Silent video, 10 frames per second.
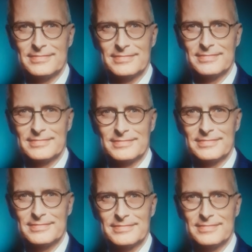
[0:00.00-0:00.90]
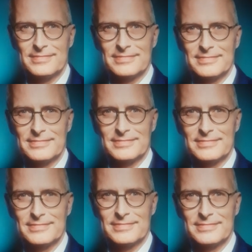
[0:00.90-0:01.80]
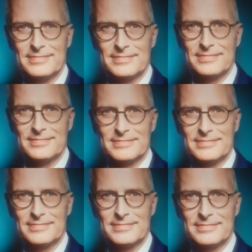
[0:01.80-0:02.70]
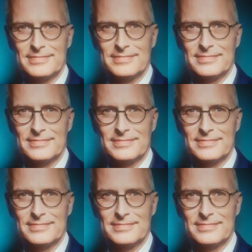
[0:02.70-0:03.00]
in Hamburg. Das ist er, das ist unser Peter.